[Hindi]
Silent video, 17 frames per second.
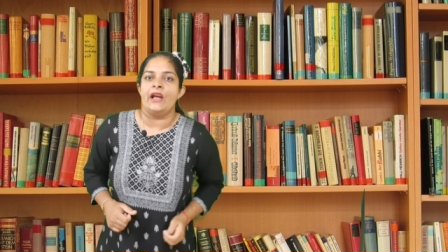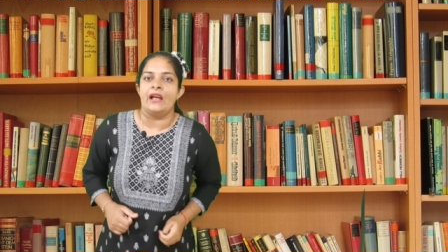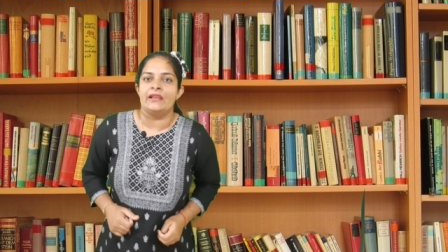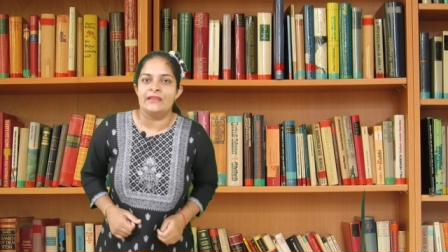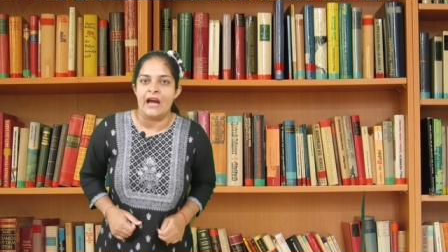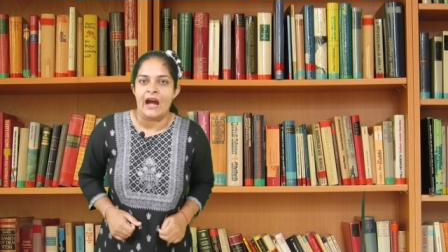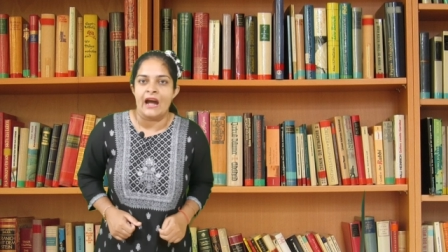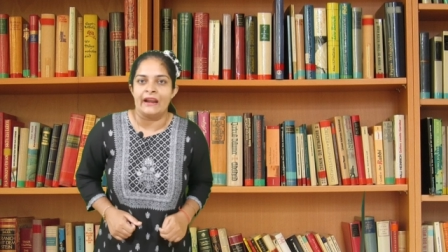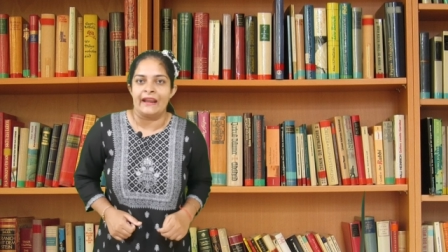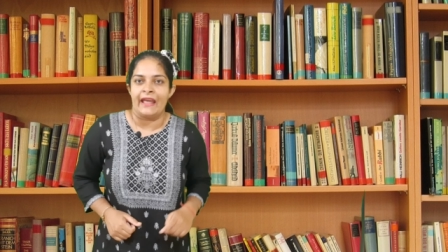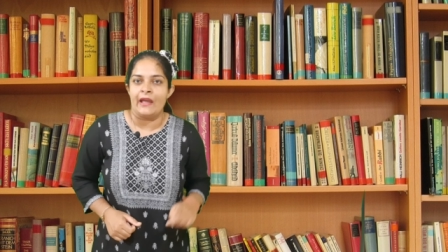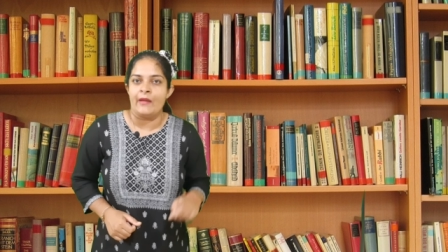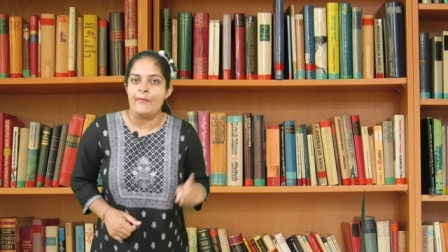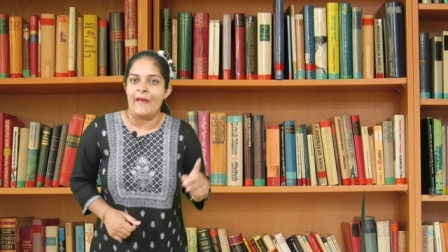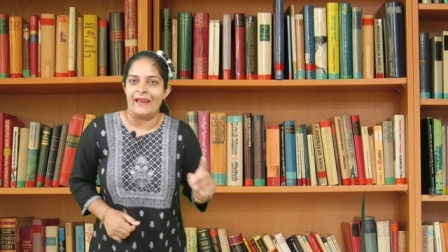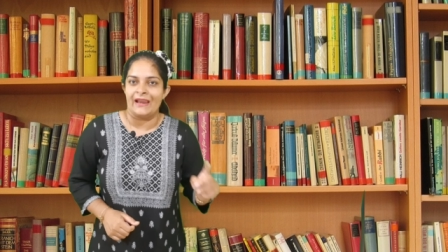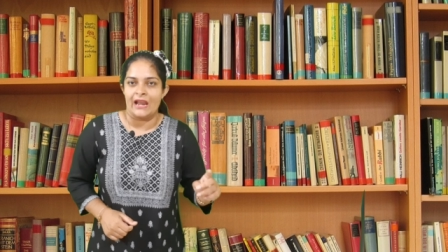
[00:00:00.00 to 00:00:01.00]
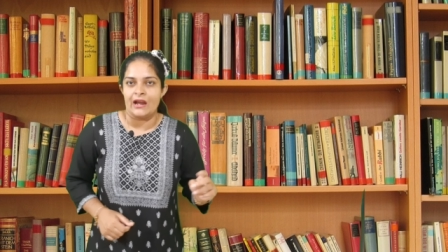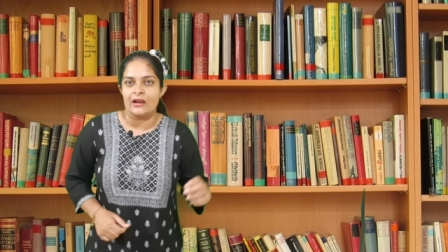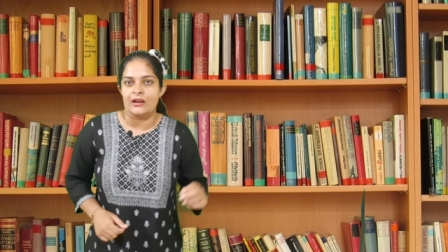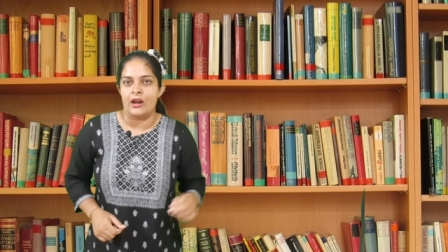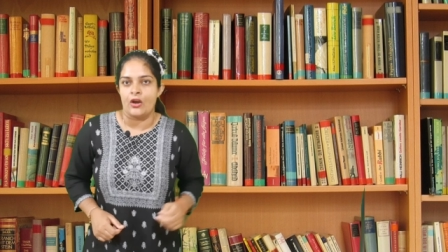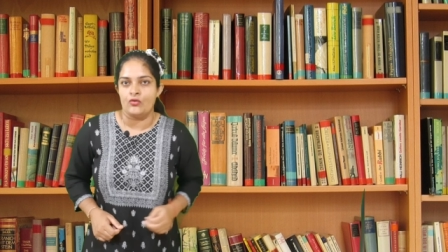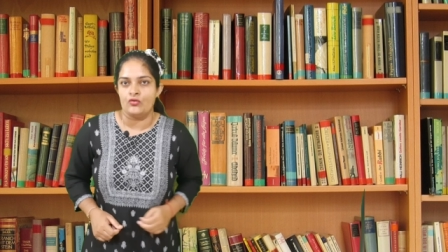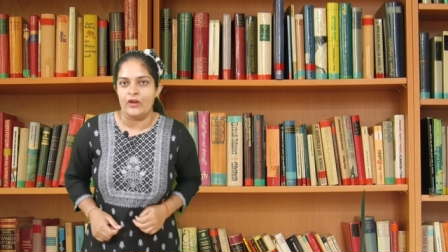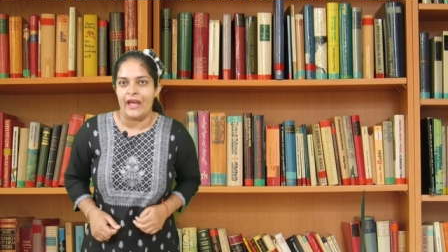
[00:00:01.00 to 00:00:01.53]
आधार है पहला
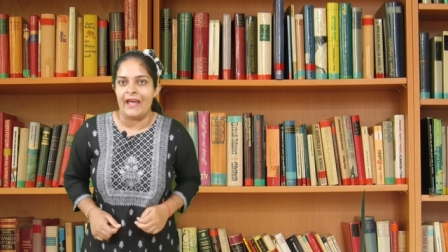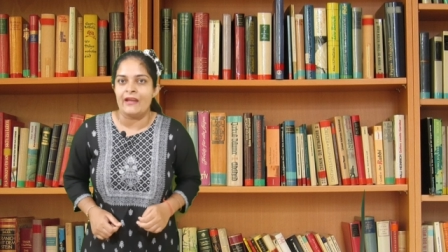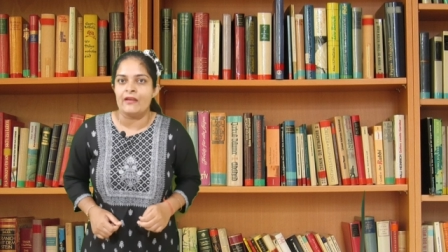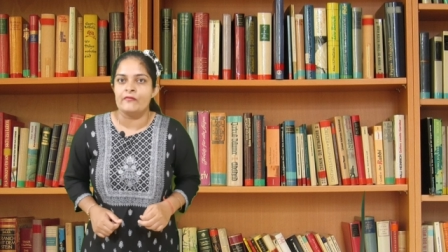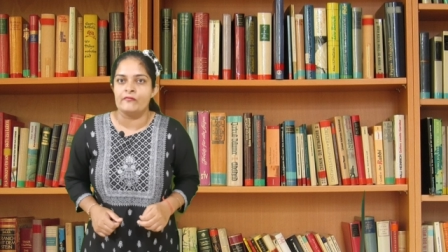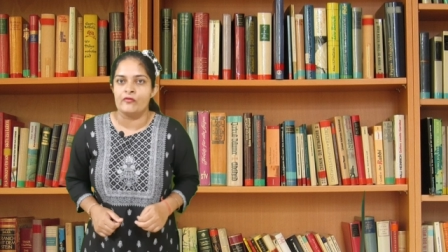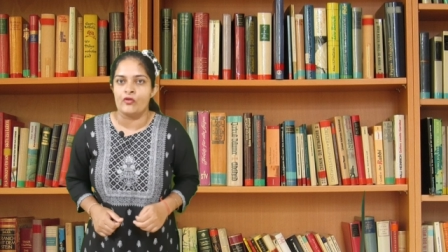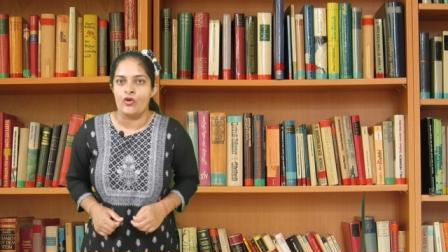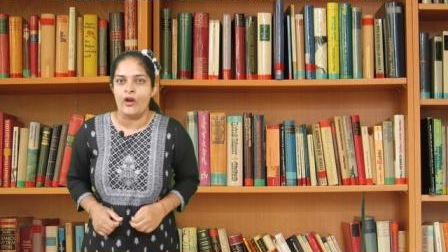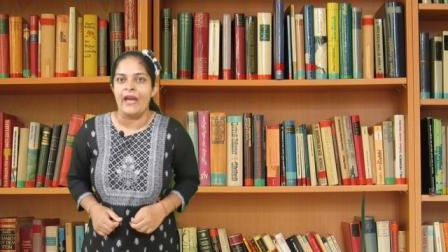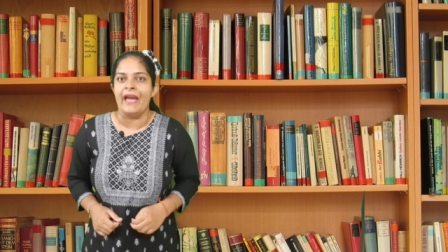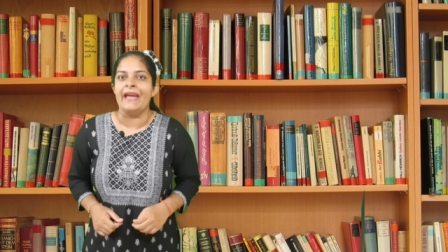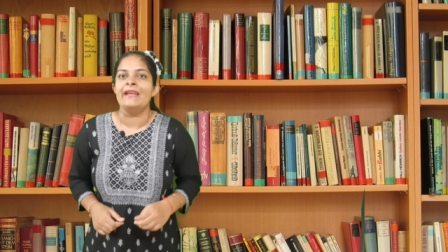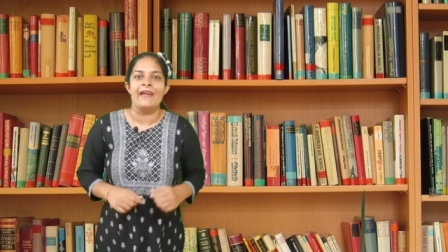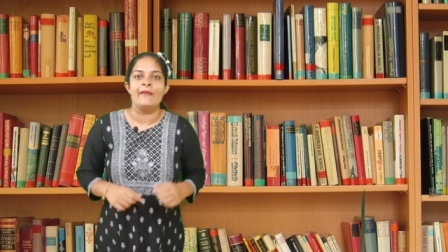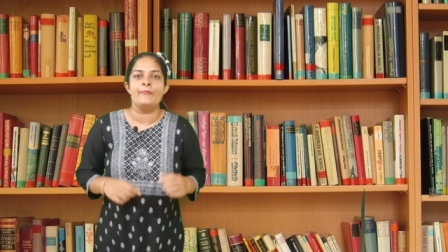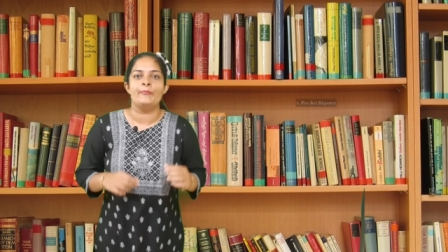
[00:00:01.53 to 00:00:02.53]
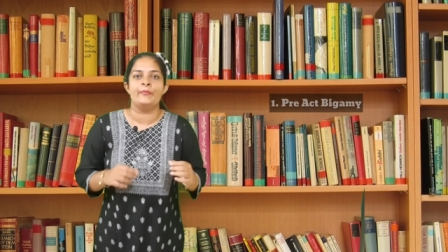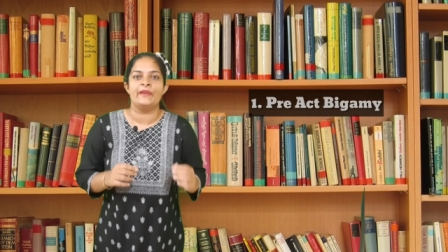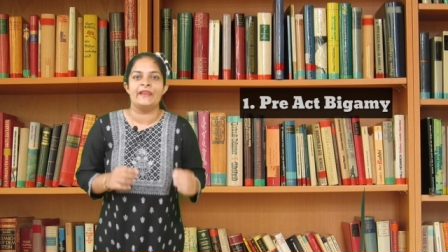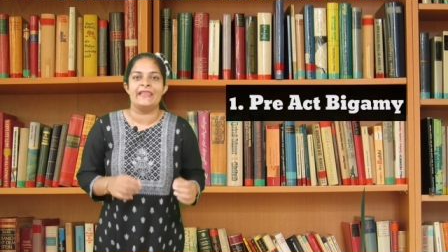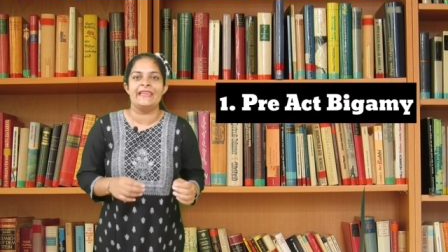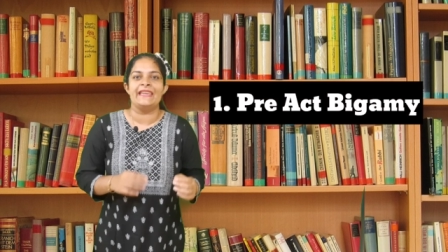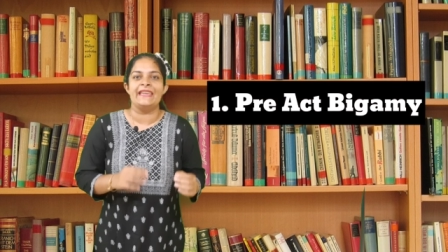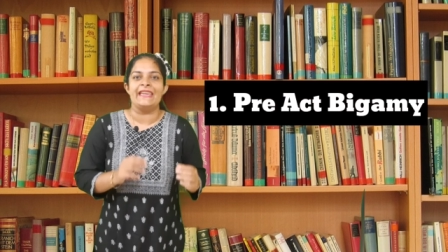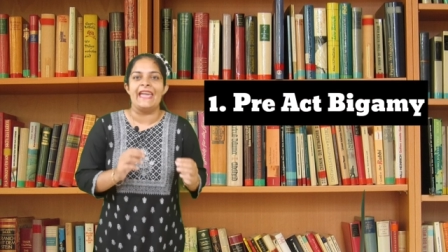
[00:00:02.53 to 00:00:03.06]
ग्राउंड है वो है
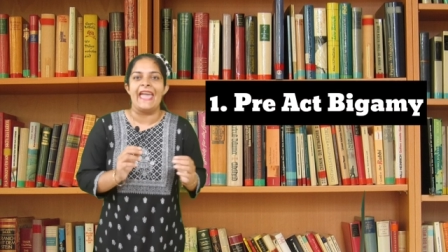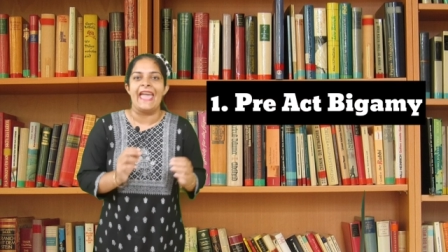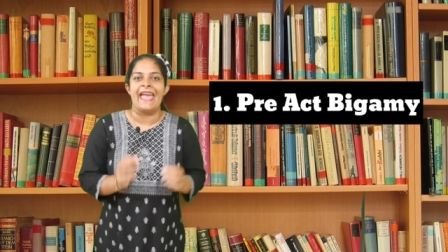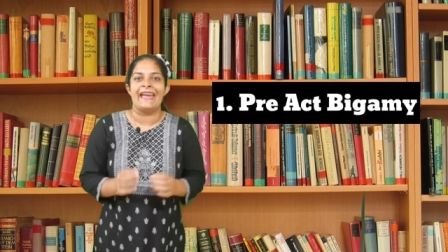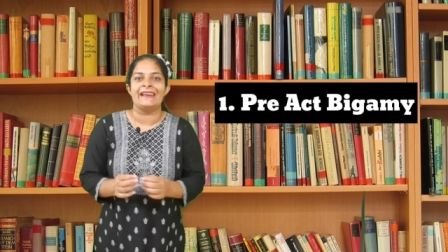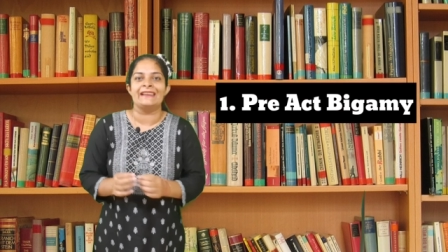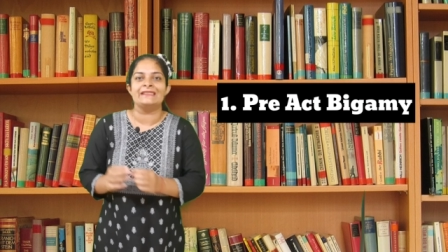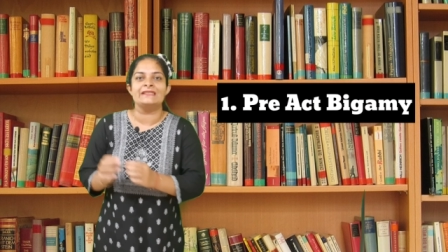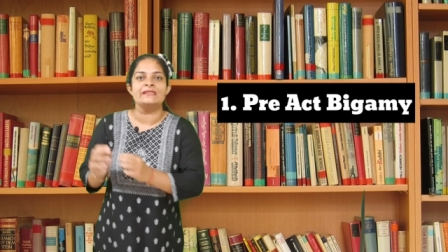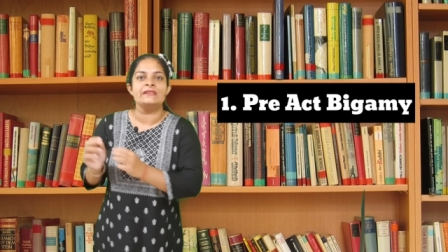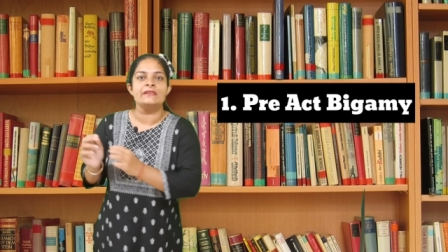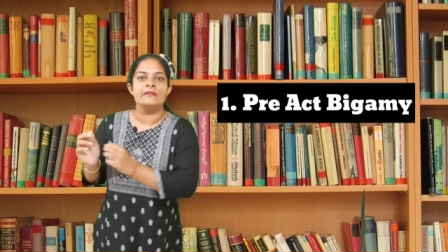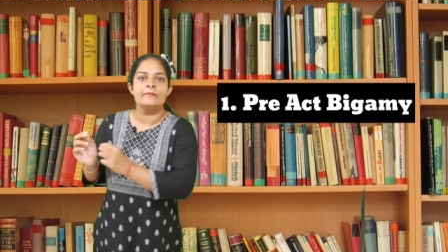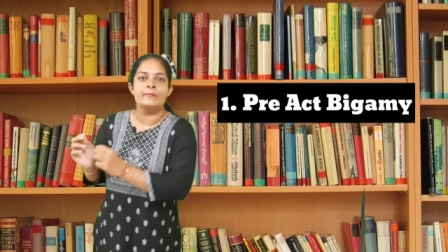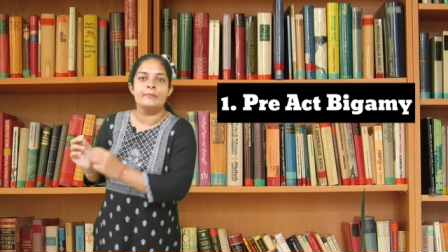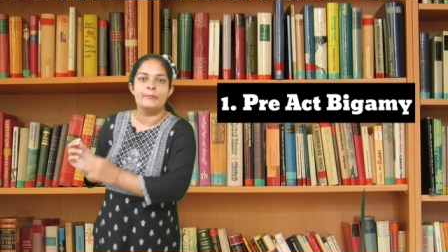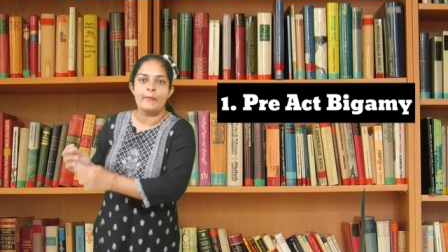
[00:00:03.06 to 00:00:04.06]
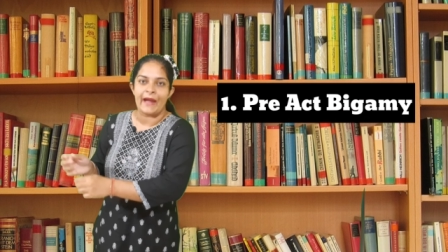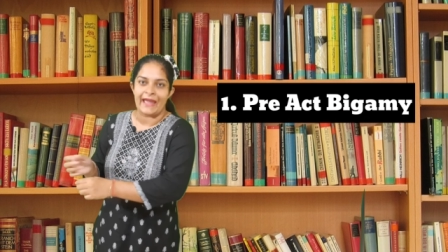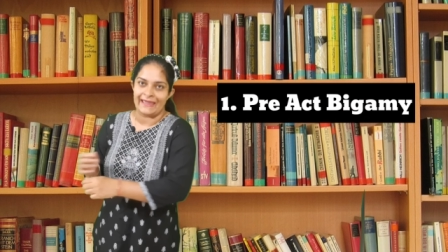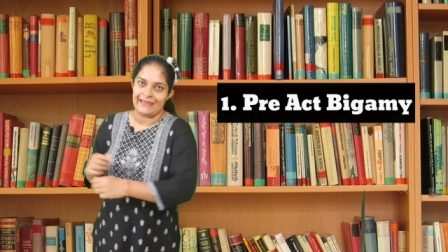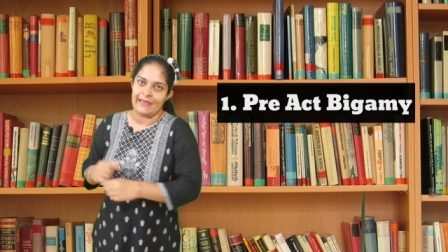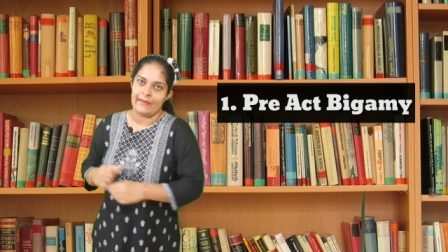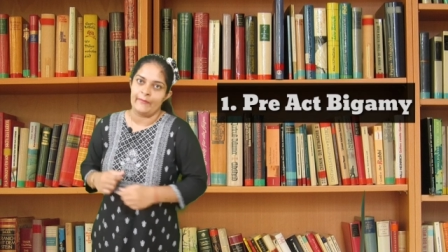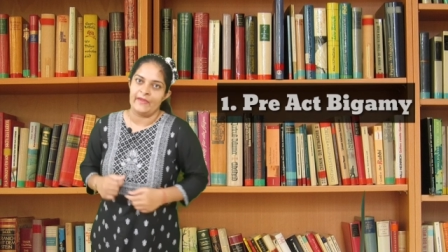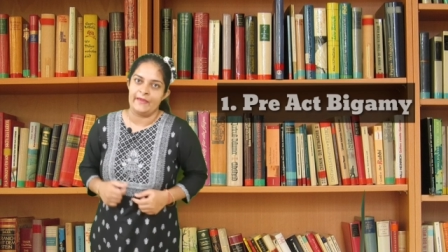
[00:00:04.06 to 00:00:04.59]
प्री एक्ट
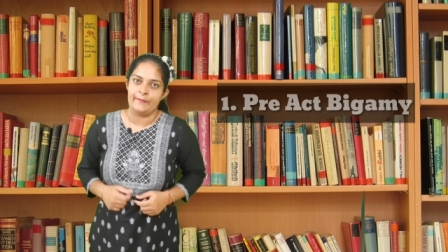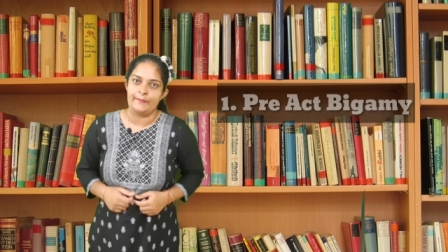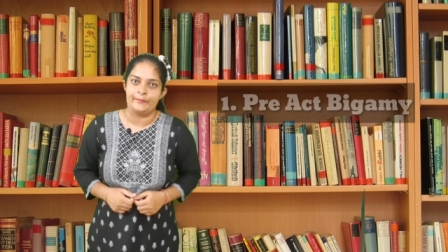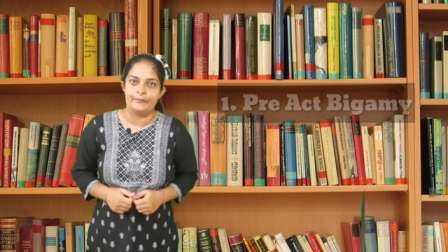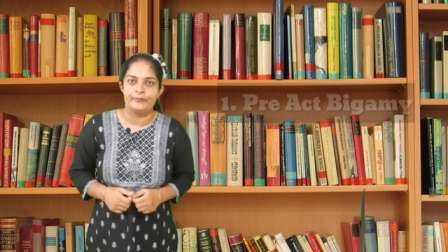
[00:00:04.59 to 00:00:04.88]
बाइगेमी